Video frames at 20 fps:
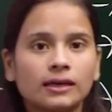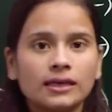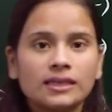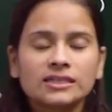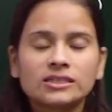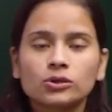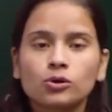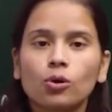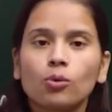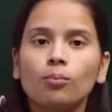
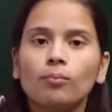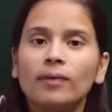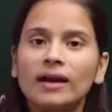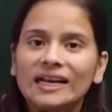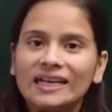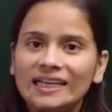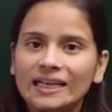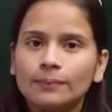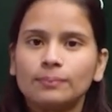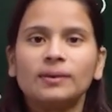इसको
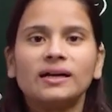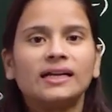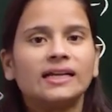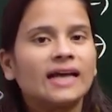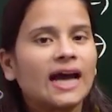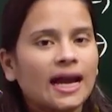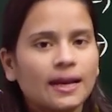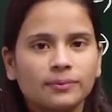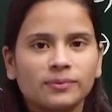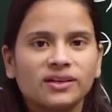मल्टीपल
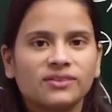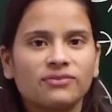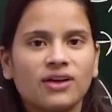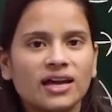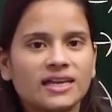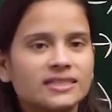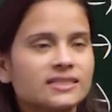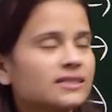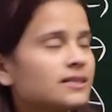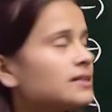टाइम
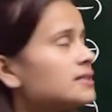रिवाइज कर